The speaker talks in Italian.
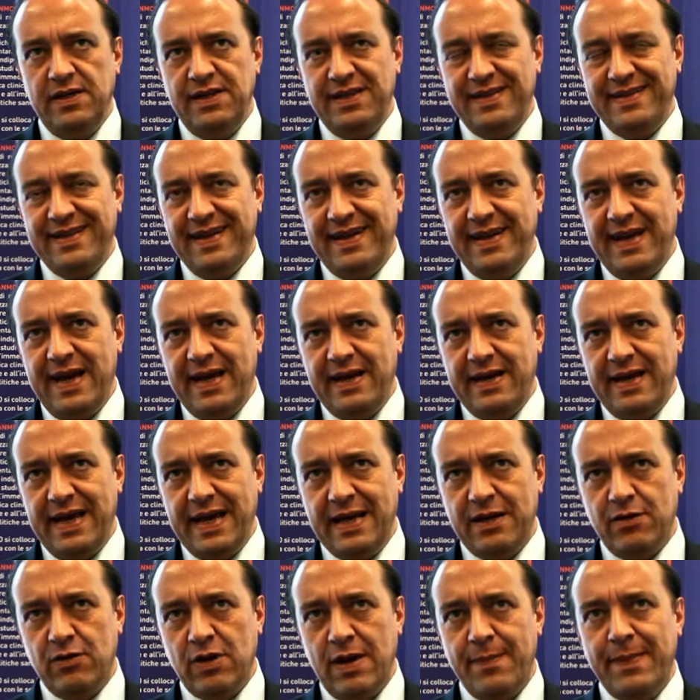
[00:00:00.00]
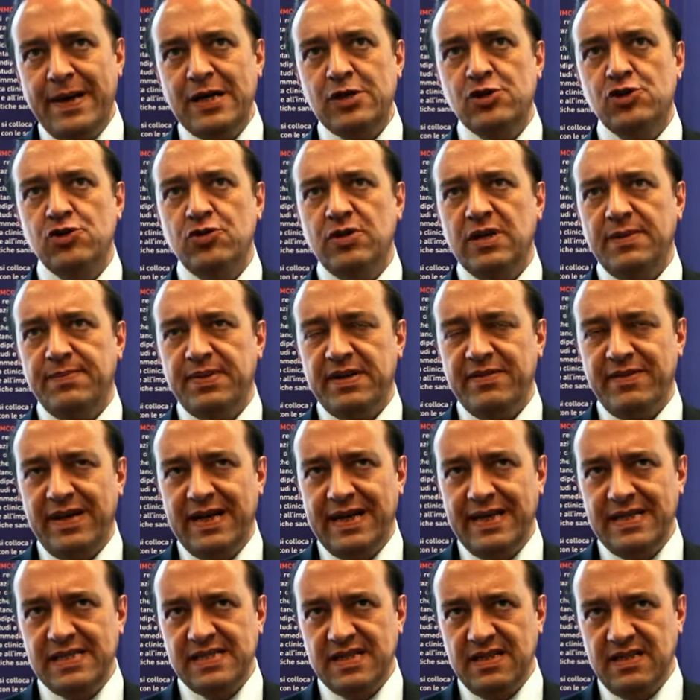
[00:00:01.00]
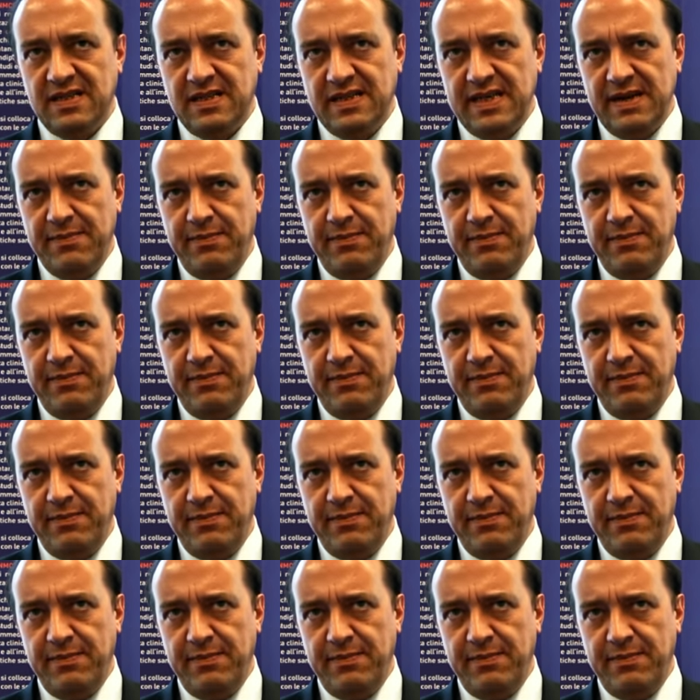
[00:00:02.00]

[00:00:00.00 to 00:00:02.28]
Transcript: gli, italiani hanno una maggiore prevalenza di